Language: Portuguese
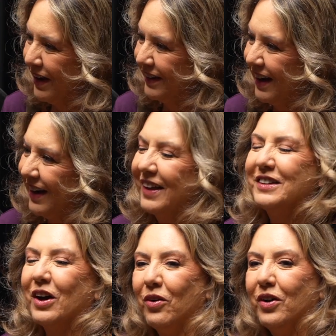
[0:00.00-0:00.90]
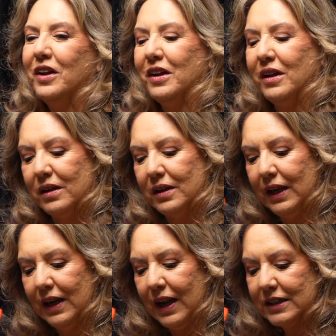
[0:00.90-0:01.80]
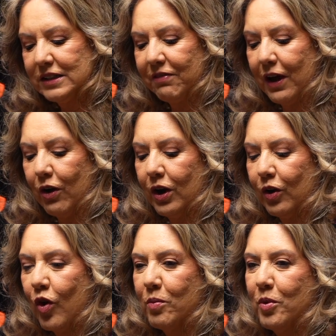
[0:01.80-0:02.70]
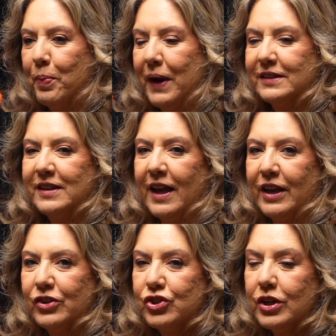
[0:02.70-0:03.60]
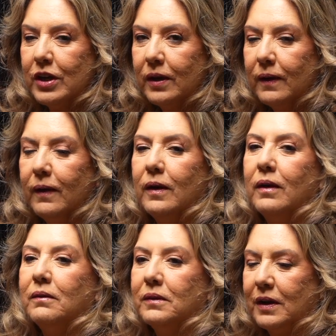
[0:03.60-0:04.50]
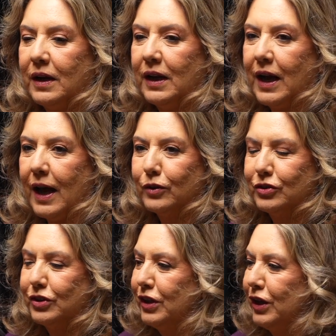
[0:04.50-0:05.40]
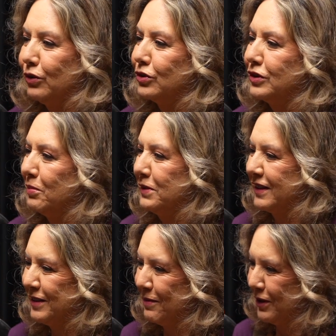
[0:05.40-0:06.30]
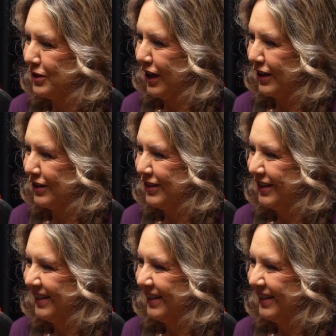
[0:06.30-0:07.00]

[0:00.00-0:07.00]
entrar lá, vou então. Vou entrar lá. E lá já vai, olha, como presente clicar no sininho do Simples Assim Podcast.